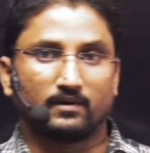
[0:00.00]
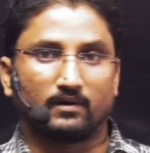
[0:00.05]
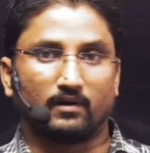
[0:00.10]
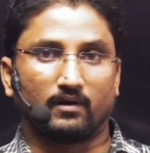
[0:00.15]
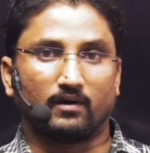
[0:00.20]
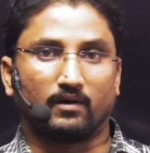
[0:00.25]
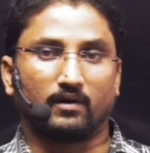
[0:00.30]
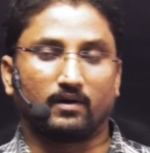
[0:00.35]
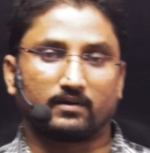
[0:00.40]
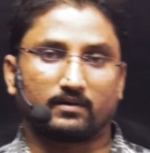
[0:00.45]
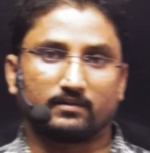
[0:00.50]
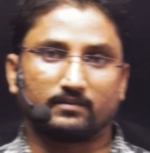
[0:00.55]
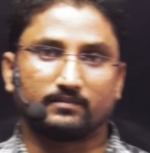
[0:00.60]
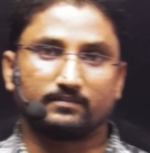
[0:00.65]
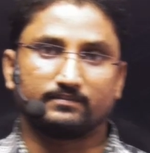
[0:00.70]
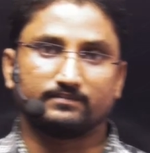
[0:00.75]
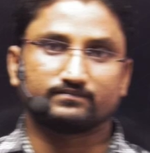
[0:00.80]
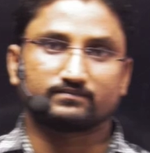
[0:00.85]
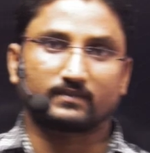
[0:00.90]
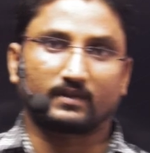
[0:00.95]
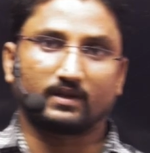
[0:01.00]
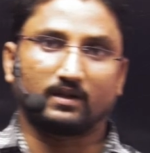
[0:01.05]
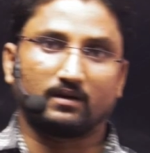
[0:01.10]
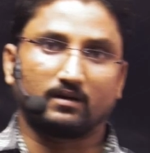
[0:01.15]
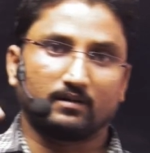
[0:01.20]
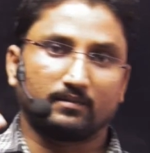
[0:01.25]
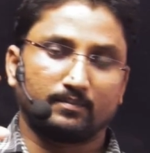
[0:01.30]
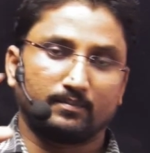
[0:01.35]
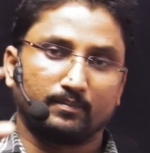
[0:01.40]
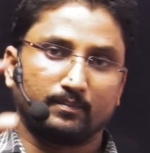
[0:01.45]
और
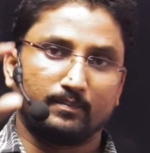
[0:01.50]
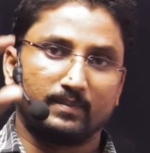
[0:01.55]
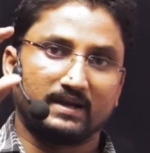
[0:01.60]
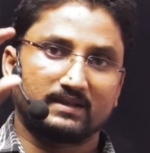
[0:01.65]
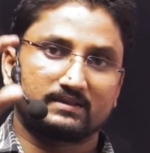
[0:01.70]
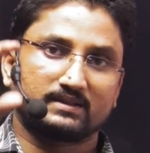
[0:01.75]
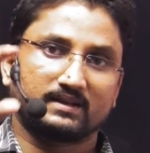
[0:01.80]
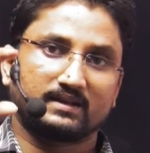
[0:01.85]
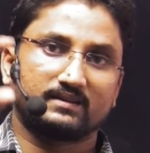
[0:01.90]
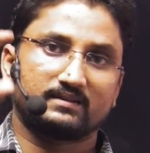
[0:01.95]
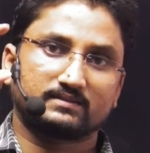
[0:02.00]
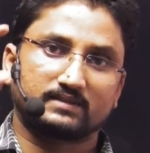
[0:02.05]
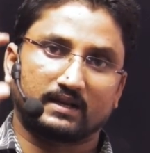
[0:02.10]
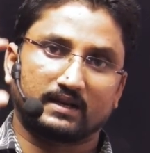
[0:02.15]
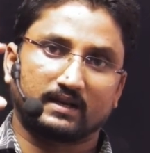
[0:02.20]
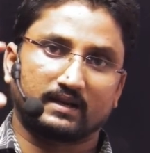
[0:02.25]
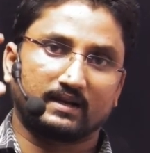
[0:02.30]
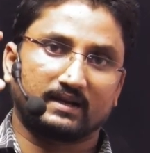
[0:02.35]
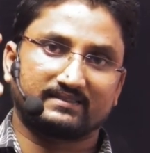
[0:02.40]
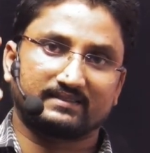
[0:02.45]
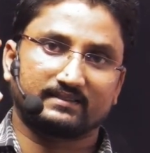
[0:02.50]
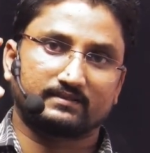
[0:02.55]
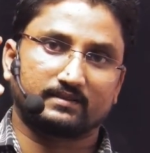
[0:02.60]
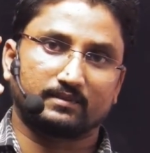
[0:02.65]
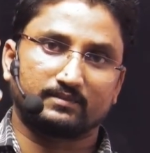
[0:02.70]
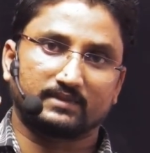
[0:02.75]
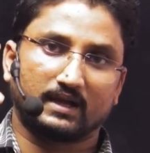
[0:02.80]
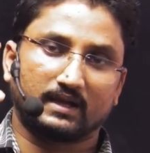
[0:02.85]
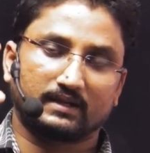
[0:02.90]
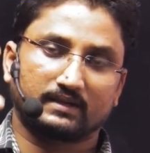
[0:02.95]
बेहतर तरीक़ा से
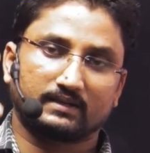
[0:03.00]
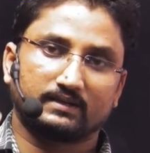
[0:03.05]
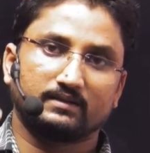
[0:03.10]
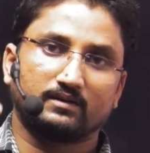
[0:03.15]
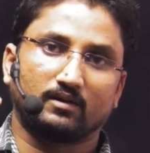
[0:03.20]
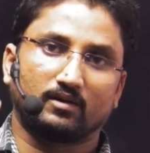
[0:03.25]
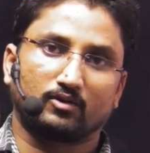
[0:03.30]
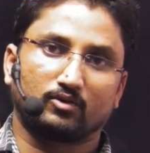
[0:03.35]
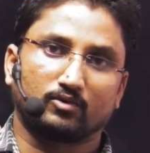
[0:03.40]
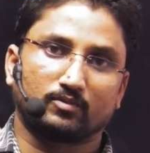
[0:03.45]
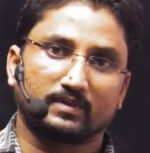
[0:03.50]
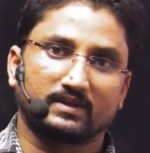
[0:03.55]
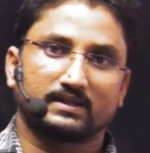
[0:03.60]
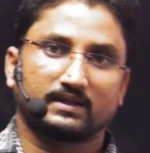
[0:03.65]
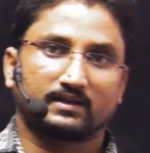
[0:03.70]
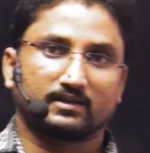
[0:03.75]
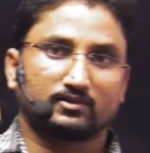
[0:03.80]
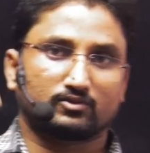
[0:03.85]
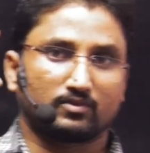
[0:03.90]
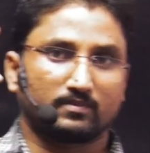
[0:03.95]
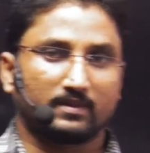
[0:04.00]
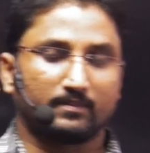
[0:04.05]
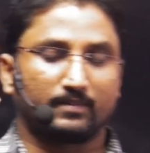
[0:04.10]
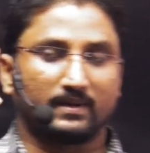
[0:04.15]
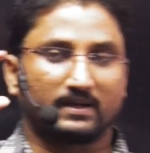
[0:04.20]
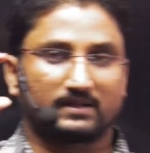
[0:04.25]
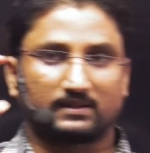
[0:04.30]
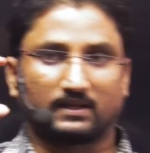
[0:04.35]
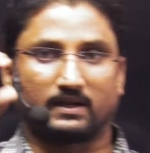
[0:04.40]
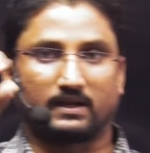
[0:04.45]
समझाएंगे और उम्मीद है कि तुम्हें
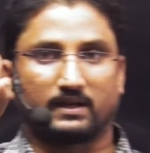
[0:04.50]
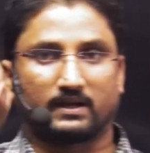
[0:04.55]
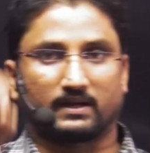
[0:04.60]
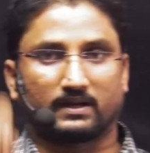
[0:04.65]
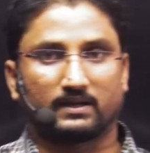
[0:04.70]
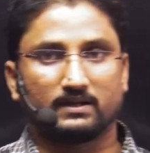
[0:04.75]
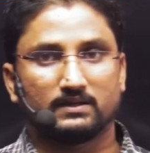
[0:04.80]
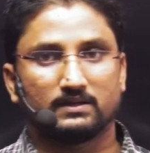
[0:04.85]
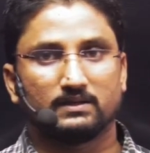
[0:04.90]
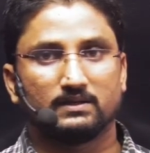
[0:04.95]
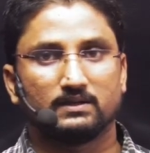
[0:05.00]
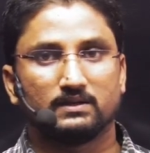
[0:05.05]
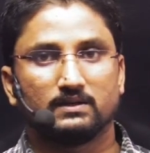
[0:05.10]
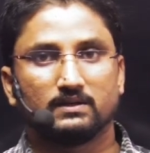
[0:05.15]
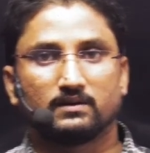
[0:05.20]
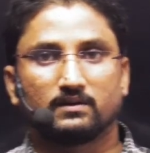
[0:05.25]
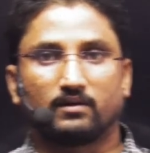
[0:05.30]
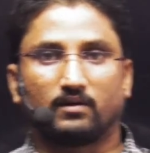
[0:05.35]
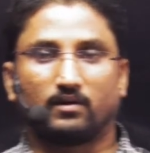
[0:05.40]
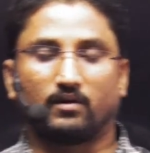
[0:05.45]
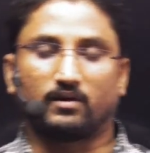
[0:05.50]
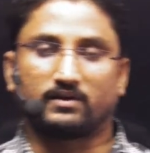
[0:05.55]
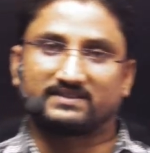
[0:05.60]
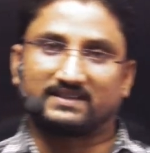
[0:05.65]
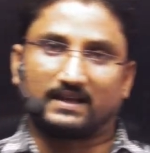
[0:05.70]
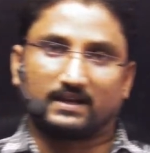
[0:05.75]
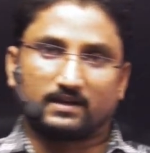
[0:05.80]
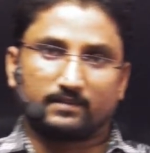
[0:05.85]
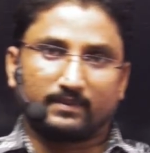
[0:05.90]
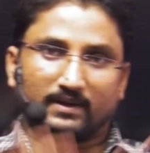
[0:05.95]
बेहतर लगेगा और
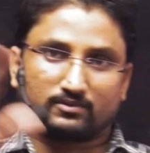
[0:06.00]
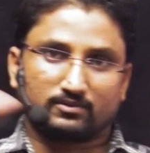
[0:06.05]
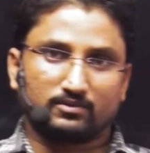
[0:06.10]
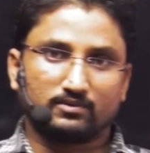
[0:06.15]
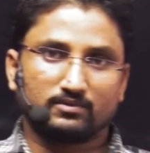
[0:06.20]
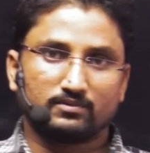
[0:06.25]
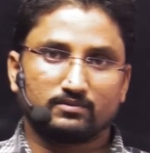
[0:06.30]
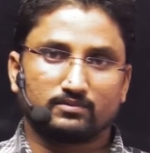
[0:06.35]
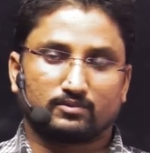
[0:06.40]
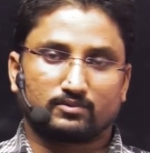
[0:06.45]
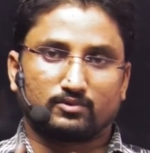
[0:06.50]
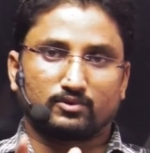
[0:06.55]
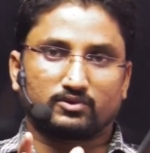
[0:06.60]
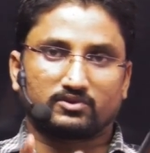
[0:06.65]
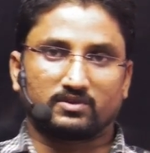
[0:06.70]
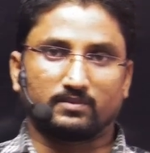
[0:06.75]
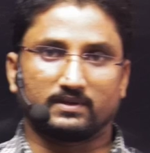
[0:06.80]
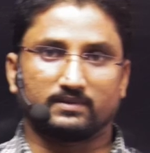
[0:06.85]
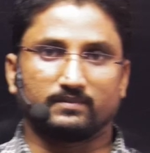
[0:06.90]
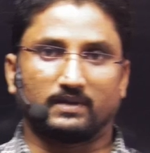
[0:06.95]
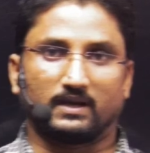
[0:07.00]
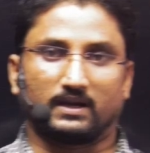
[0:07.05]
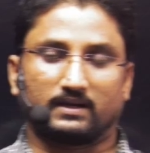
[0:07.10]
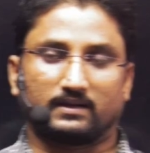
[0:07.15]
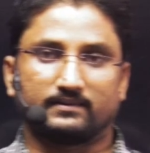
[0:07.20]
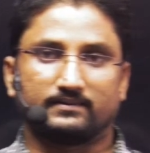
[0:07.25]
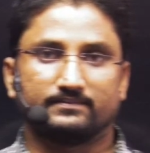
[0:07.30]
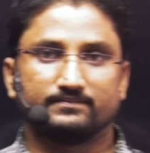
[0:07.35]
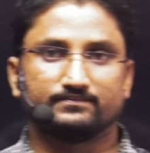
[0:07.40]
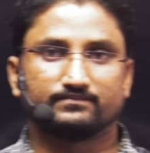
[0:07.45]
सारी बातों को समझ में आएगा
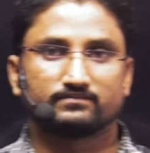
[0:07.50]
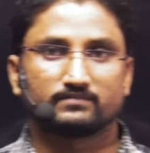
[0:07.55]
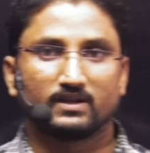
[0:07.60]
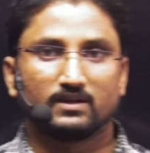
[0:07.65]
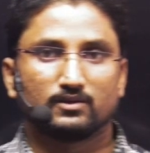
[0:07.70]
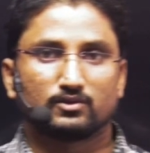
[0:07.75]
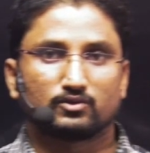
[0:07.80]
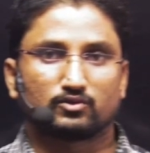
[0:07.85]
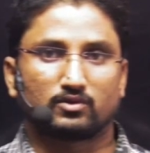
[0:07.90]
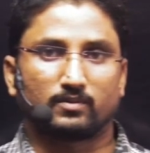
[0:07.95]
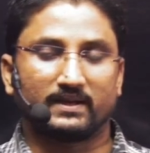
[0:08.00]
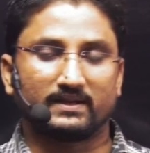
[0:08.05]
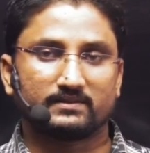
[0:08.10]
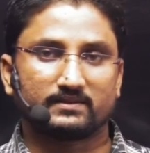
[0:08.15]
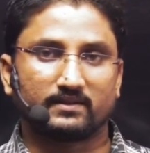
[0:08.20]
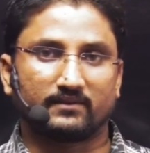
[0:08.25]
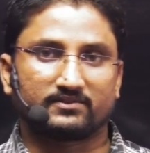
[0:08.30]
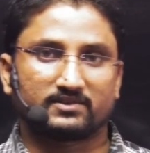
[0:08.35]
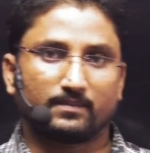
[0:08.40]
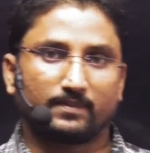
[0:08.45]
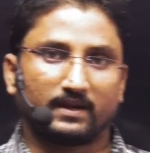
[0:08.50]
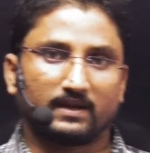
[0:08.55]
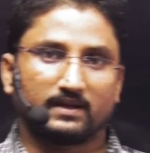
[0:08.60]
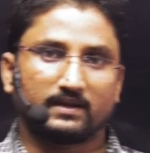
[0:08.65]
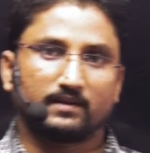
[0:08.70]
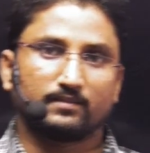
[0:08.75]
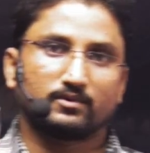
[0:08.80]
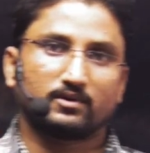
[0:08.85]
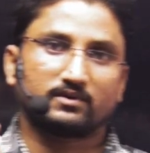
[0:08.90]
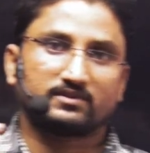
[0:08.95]
तो भाई सबसे पहले
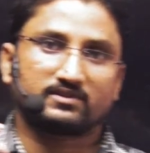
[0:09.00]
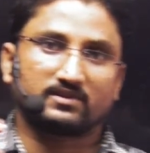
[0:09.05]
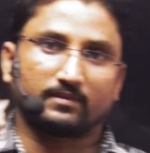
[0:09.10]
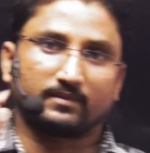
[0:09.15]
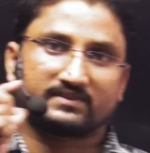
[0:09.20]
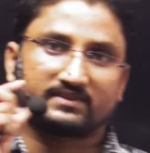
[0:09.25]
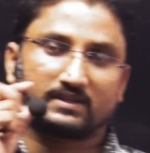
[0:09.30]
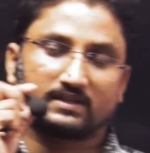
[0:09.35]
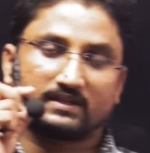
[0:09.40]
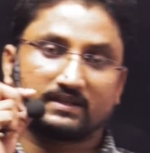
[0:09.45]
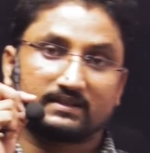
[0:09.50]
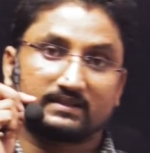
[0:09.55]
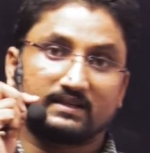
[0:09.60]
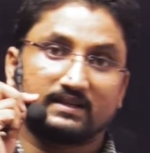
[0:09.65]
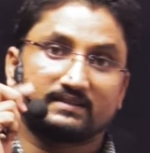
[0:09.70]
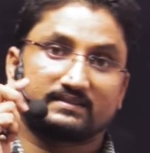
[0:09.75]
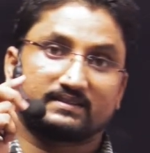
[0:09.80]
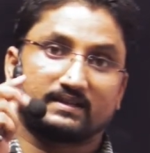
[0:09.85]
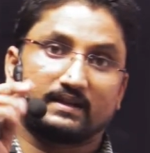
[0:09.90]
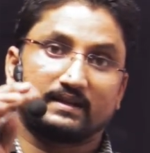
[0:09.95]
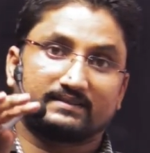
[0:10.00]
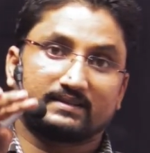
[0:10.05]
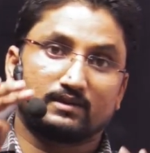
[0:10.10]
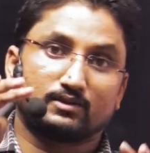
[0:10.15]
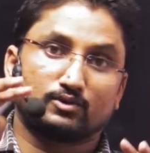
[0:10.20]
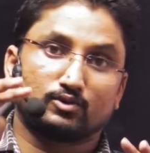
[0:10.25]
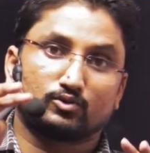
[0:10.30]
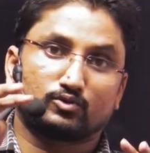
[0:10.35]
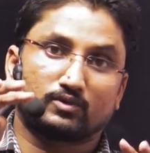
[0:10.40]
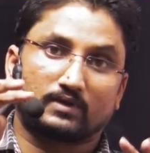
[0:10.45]
हम लोग समझते हैं कि एसेलेसन ड्यू
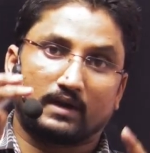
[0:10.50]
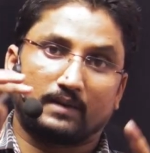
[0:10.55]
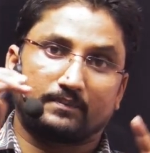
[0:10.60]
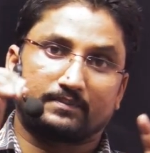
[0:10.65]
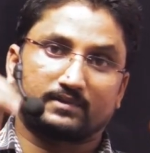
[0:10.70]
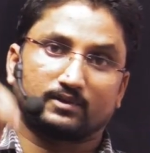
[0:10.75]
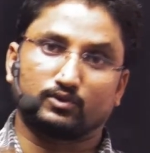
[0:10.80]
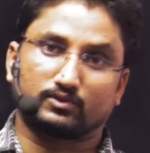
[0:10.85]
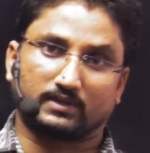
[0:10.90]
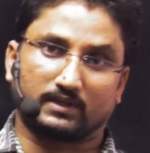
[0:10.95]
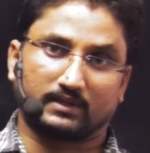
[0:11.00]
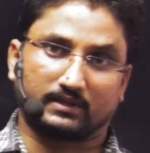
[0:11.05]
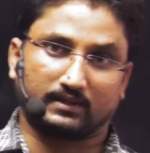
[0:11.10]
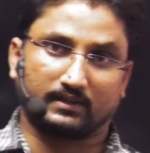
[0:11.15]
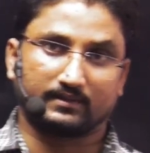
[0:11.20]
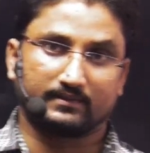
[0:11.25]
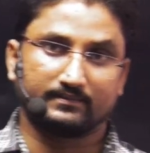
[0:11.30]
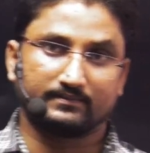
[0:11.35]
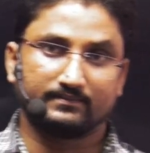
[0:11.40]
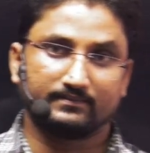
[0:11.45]
टू ग्रेविटी होता क्या है